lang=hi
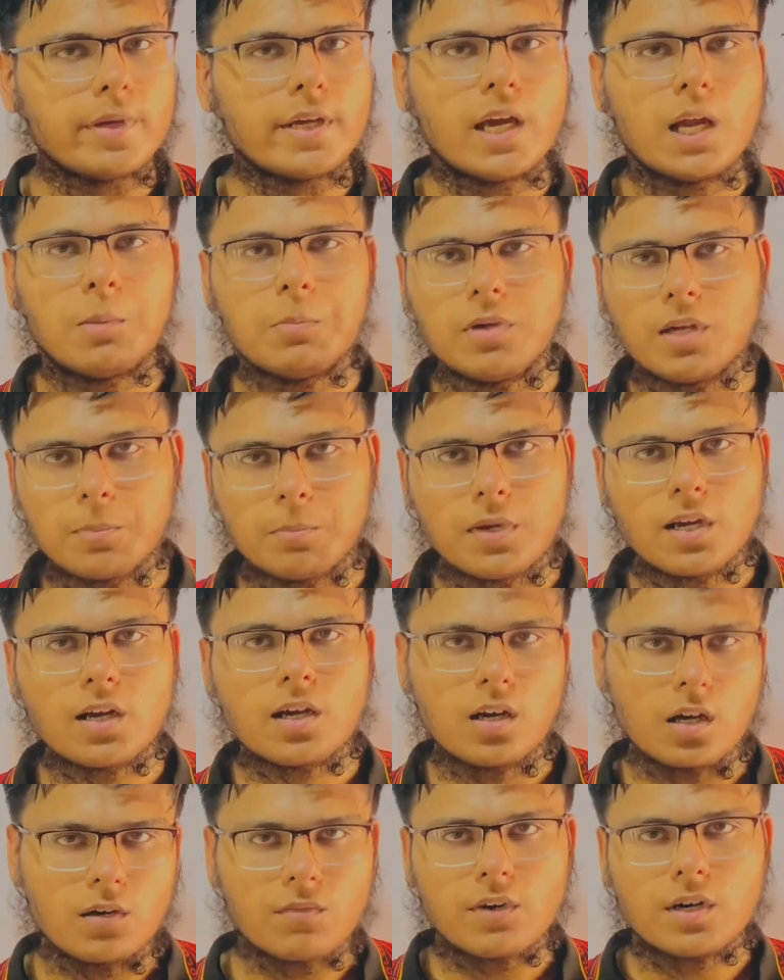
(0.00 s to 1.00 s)
बी
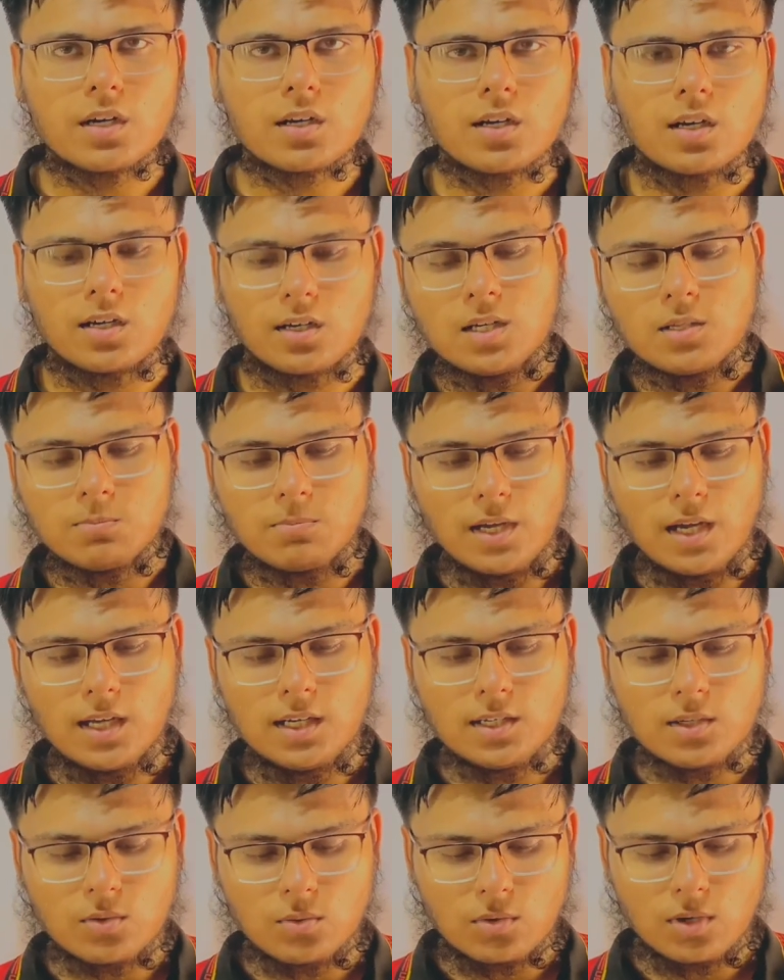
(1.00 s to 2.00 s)
में कन्वर्ट करना मैं
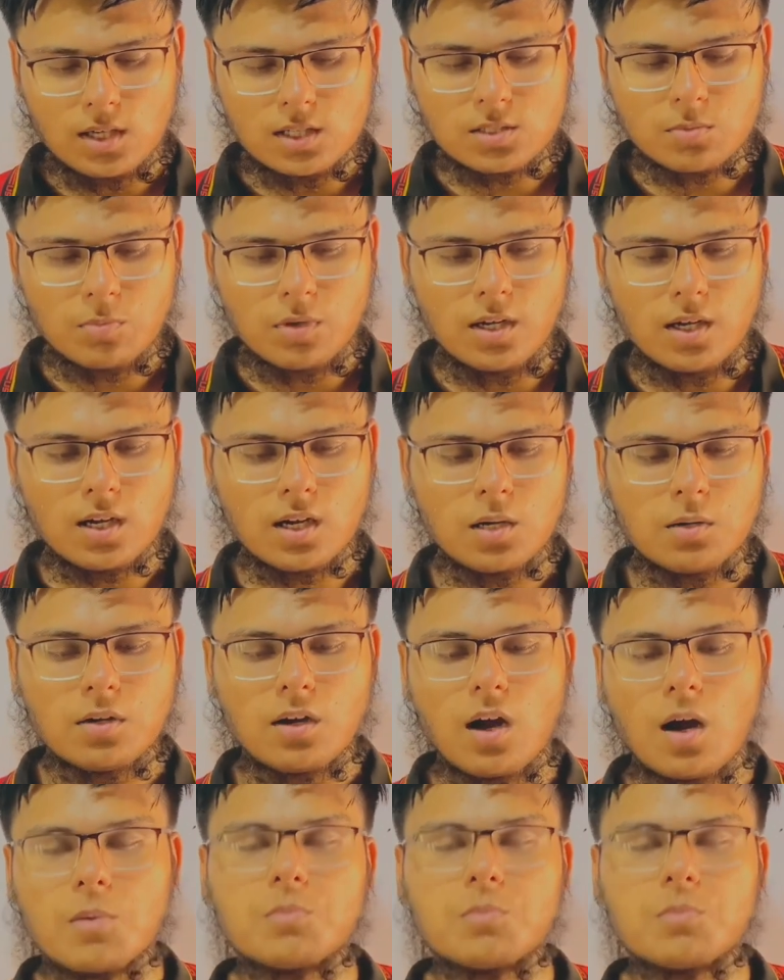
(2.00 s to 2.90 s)
लिखूंगा इसमें अगर